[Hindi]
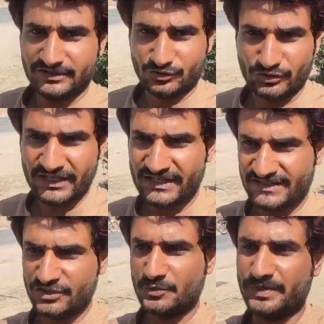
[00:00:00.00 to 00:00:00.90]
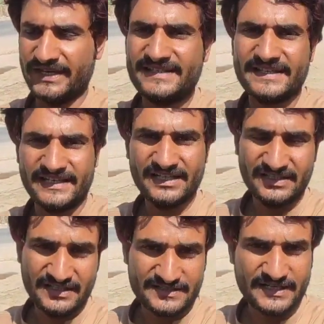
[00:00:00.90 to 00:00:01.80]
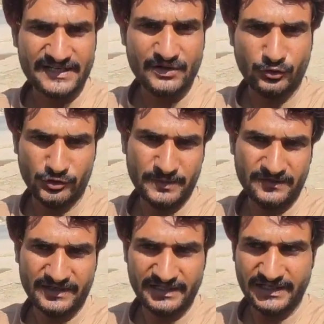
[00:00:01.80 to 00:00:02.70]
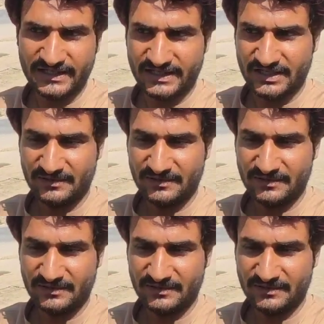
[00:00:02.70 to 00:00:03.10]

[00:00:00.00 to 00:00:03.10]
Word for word: क्योंकि इसकी जो बेस है ना सर ने खुद बनवाई है